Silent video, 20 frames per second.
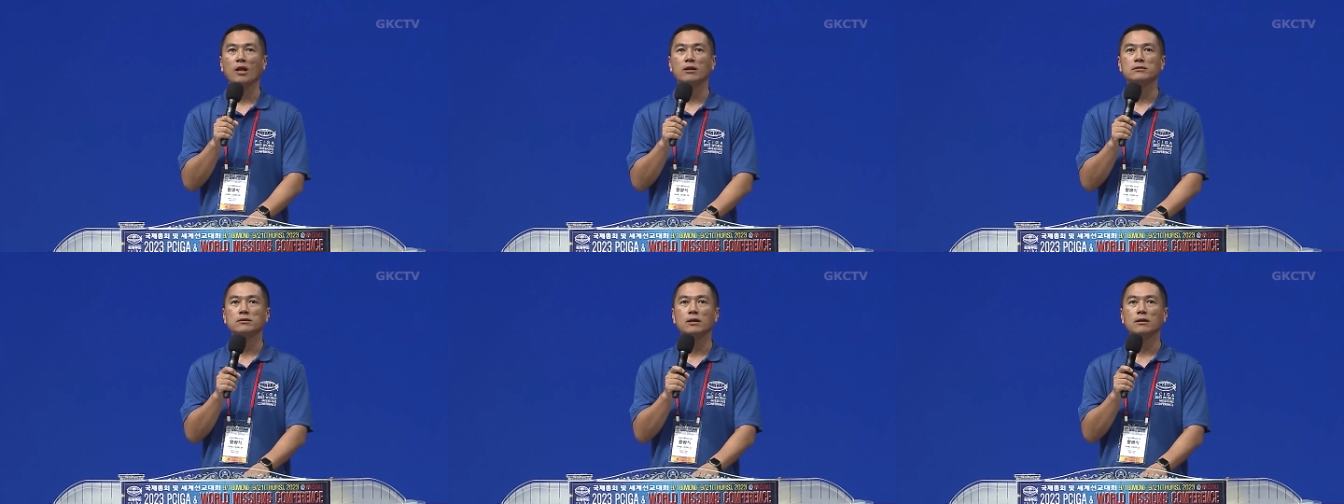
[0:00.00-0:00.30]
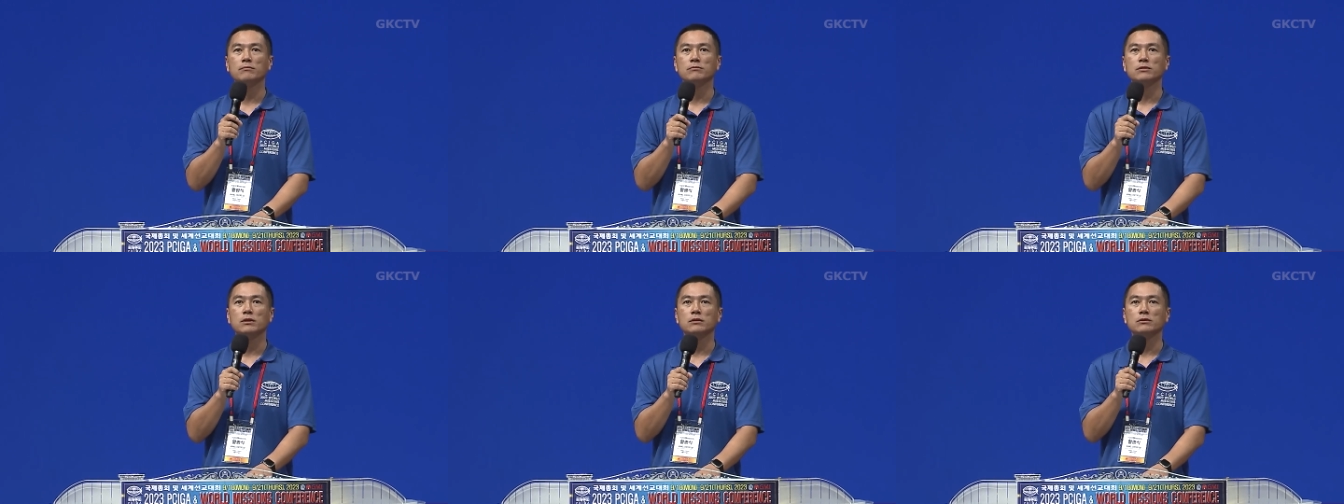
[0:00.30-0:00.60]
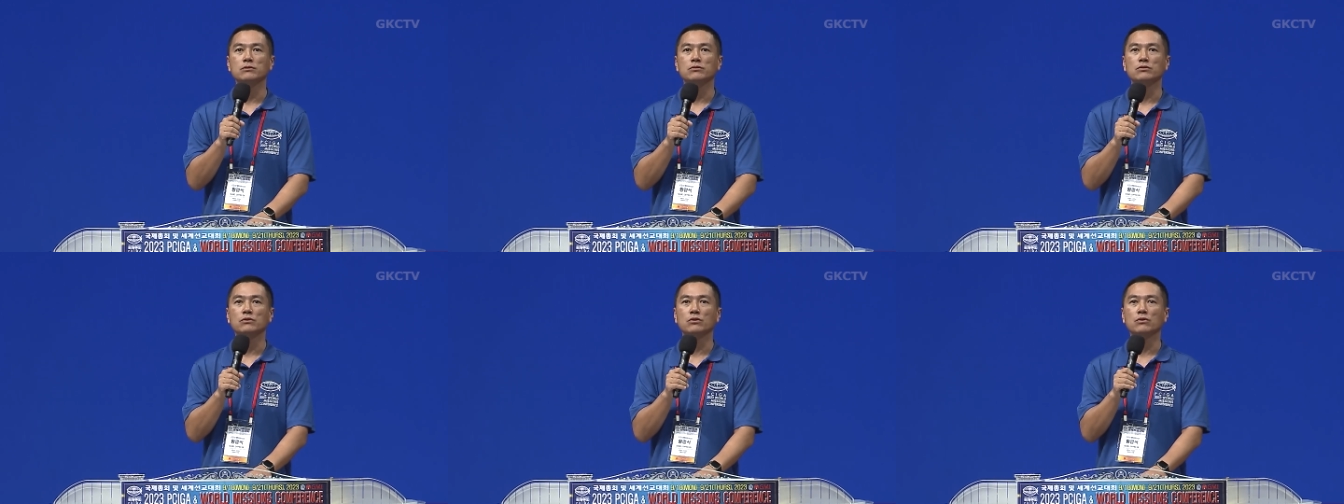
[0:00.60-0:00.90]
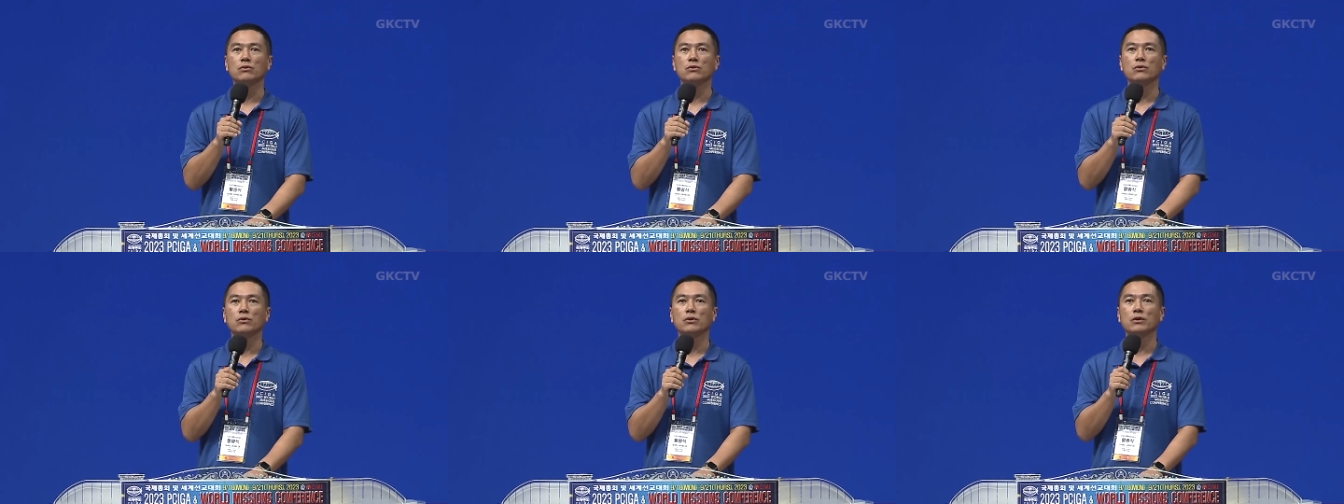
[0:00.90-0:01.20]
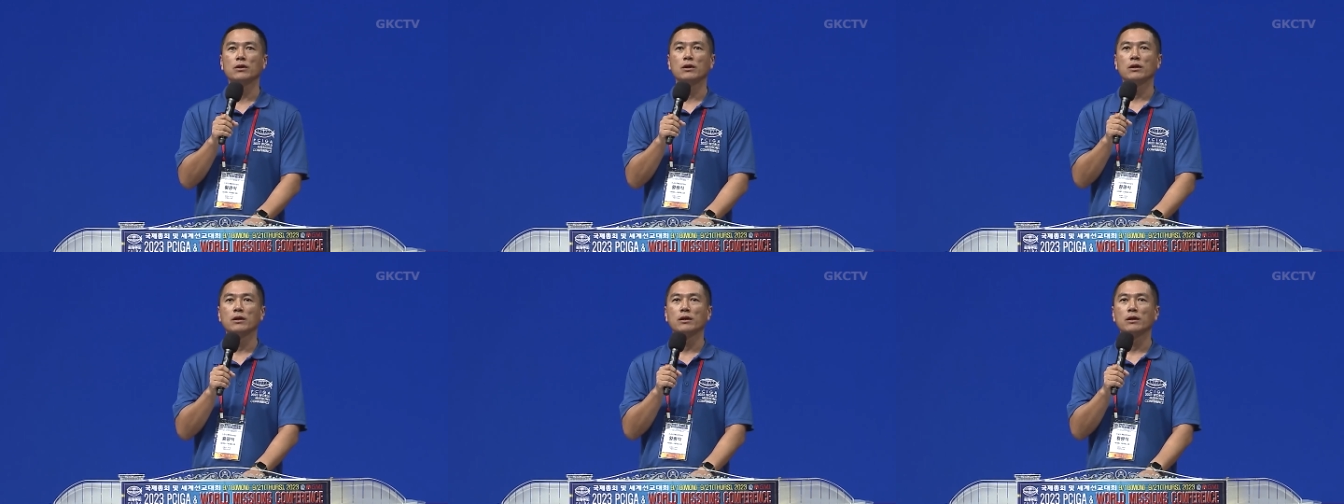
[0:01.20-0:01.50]
다음 사진요.
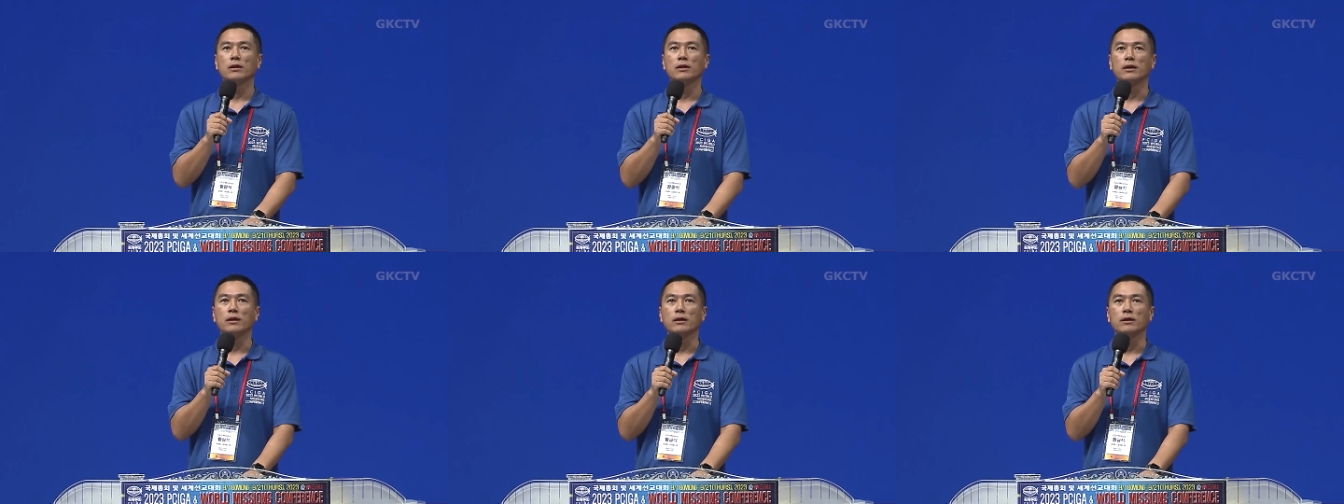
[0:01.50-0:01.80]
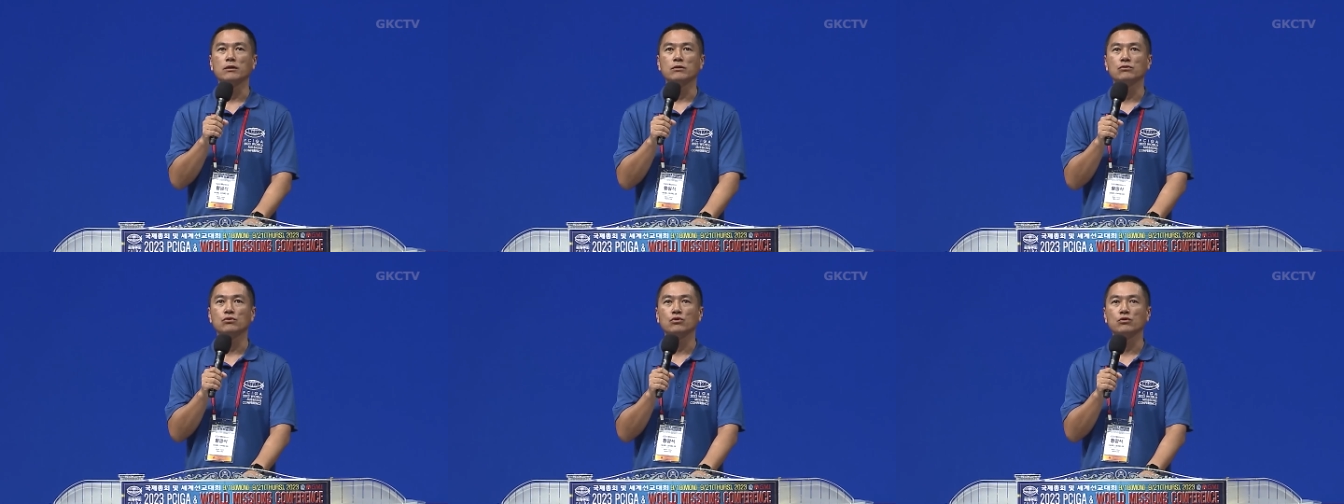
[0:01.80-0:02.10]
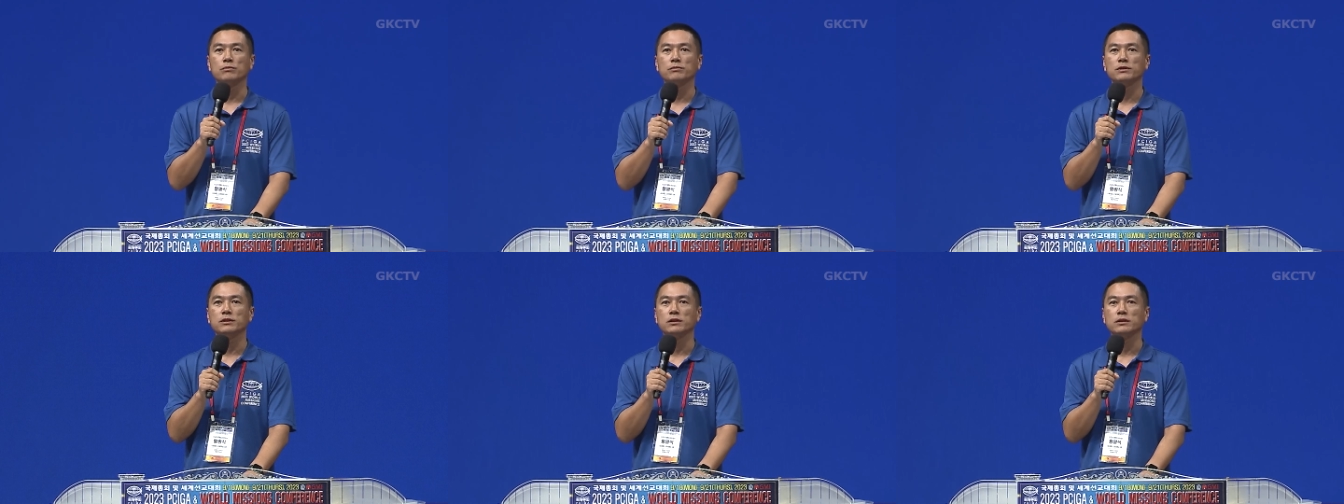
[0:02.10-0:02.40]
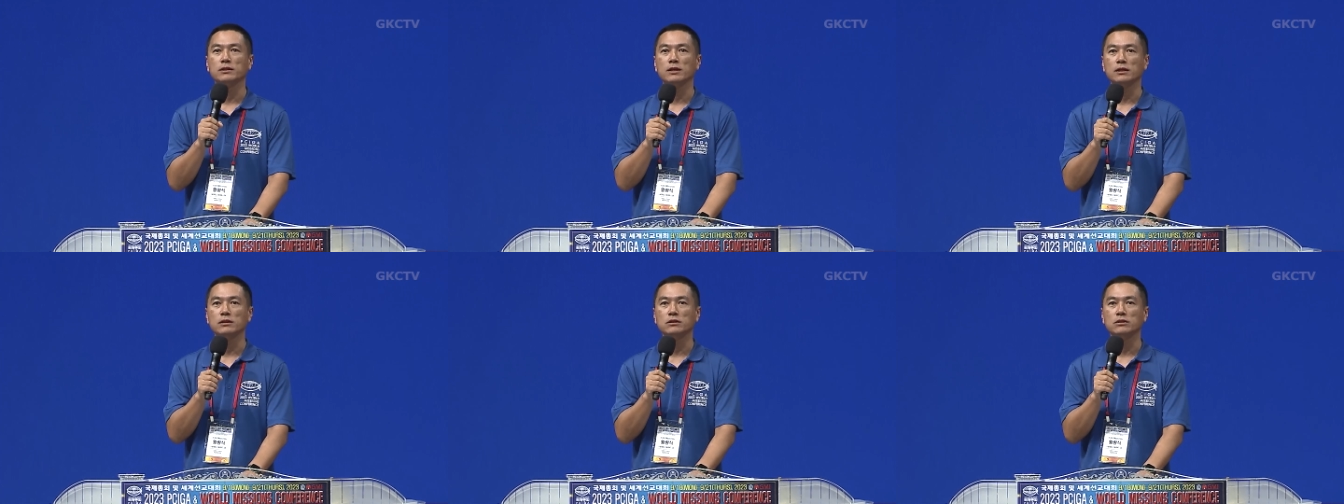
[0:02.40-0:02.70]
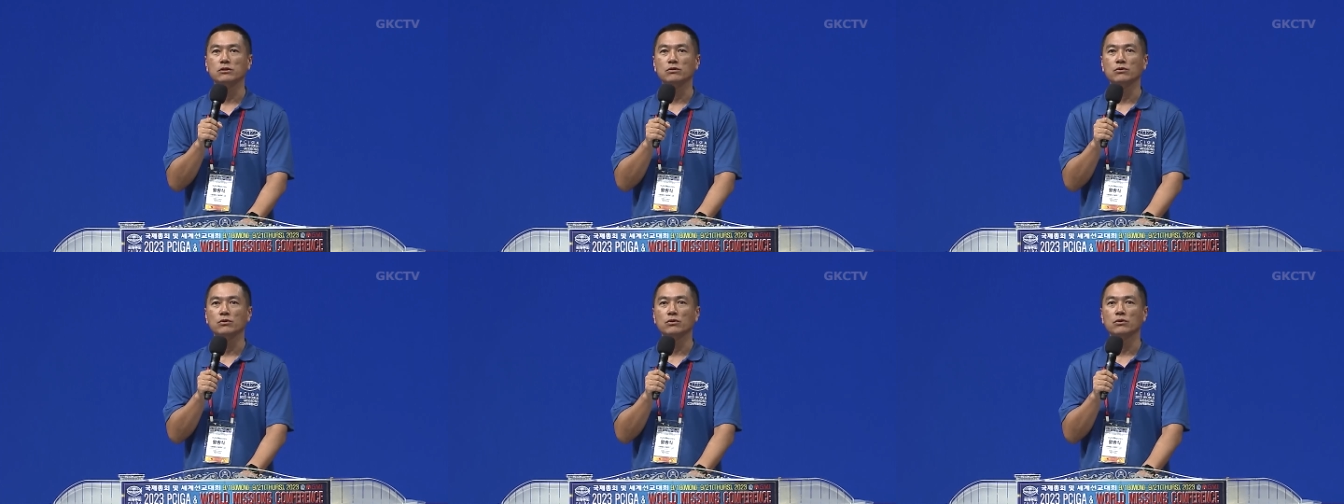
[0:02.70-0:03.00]
예, 졸업식
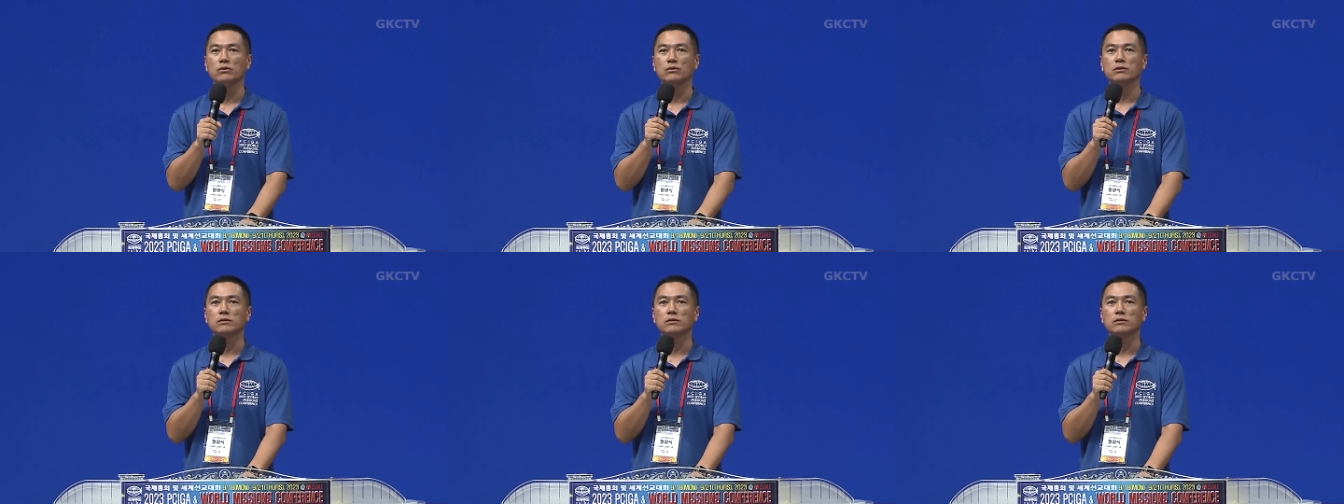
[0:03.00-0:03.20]
사진이고요.